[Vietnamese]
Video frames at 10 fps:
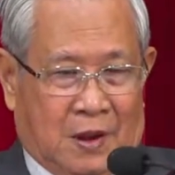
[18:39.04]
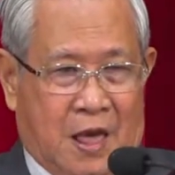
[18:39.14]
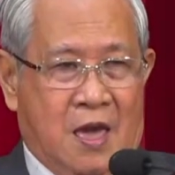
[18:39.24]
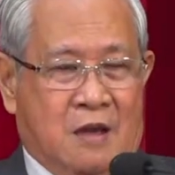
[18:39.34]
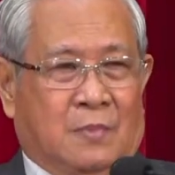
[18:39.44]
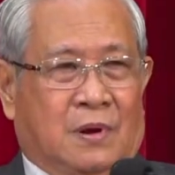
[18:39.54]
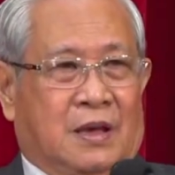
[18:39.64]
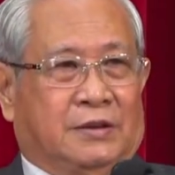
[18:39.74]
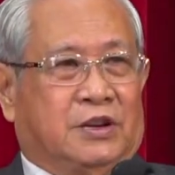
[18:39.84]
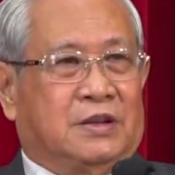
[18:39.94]
Đèn mà
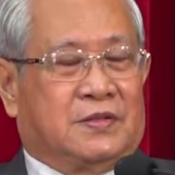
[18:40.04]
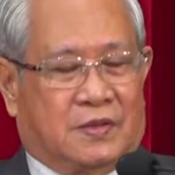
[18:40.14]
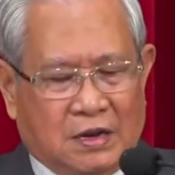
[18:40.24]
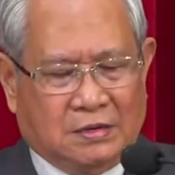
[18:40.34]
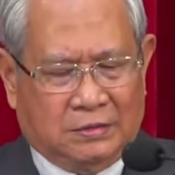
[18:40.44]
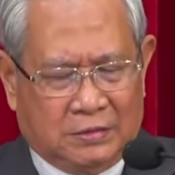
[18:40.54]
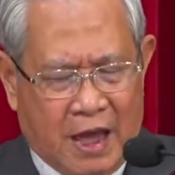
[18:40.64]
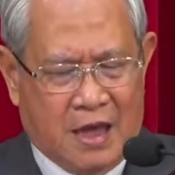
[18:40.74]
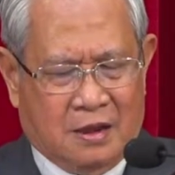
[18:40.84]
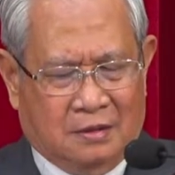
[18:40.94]
để trên chân
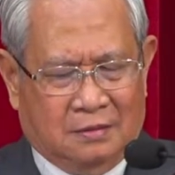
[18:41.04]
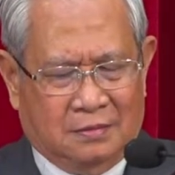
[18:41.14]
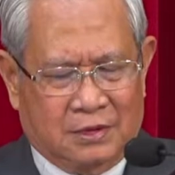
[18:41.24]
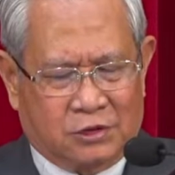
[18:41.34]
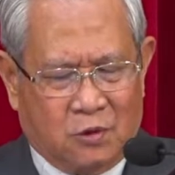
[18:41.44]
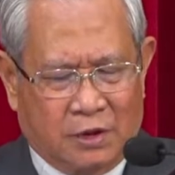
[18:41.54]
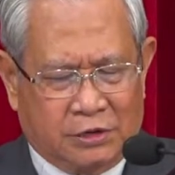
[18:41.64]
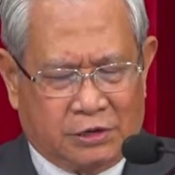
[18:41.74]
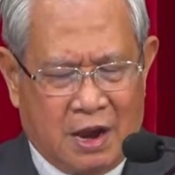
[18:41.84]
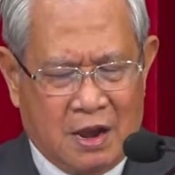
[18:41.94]
đèn thì
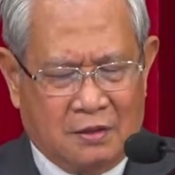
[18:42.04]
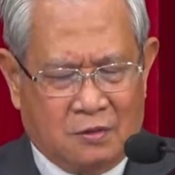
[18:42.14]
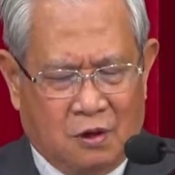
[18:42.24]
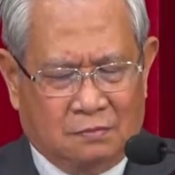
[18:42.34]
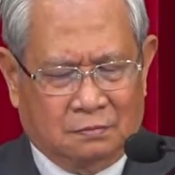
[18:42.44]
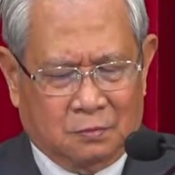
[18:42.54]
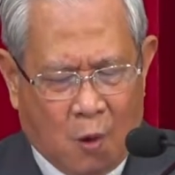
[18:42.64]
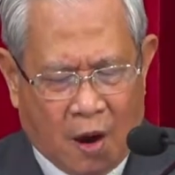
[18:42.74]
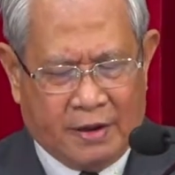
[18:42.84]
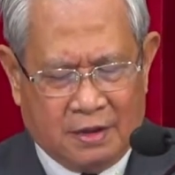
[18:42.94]
soi sáng cho
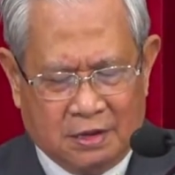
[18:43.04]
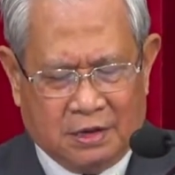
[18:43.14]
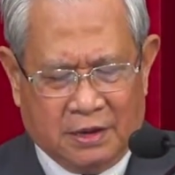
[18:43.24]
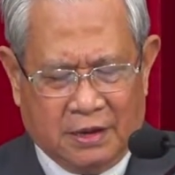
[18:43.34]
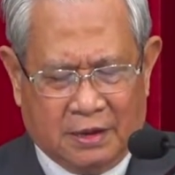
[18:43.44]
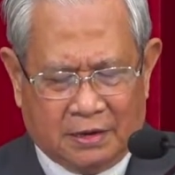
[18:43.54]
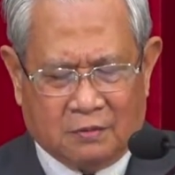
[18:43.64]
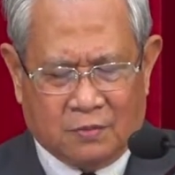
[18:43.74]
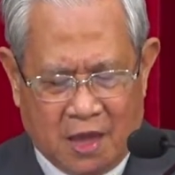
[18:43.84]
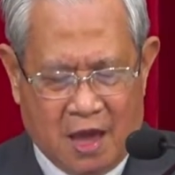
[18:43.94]
mọi người ở
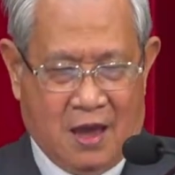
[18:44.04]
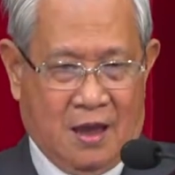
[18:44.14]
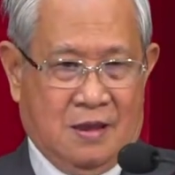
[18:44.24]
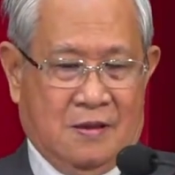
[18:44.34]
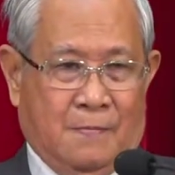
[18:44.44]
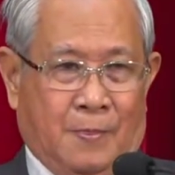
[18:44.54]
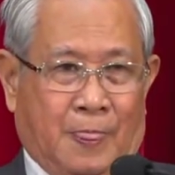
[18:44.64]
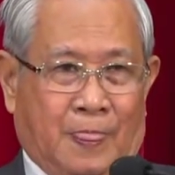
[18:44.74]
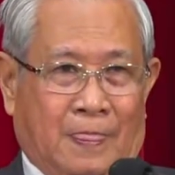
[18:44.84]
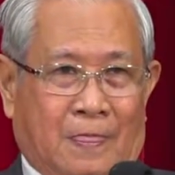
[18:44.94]
trong nhà,
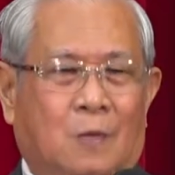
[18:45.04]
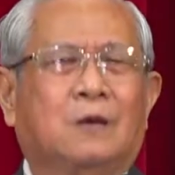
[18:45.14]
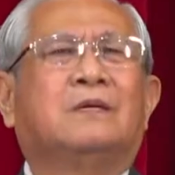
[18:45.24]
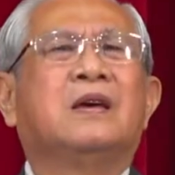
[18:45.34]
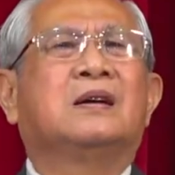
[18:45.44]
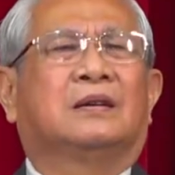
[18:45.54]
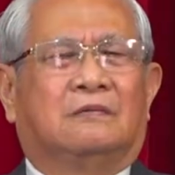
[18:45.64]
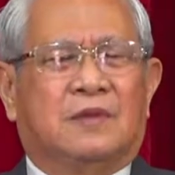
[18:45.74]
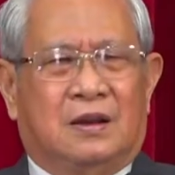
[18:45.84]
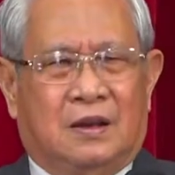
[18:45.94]
nói riêng ở
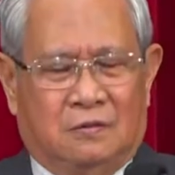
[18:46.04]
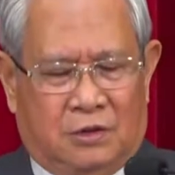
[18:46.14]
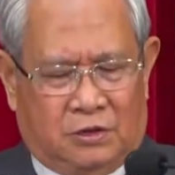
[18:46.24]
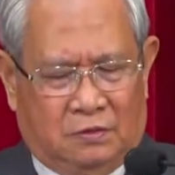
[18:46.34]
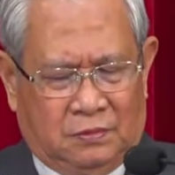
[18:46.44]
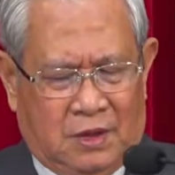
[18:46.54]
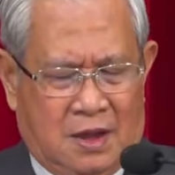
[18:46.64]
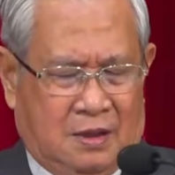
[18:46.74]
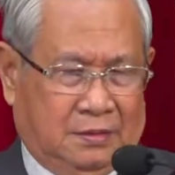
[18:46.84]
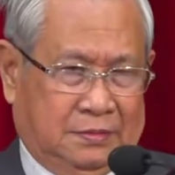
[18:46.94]
trong gia đình của chúng
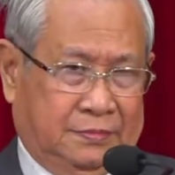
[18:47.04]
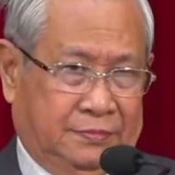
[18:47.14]
ta.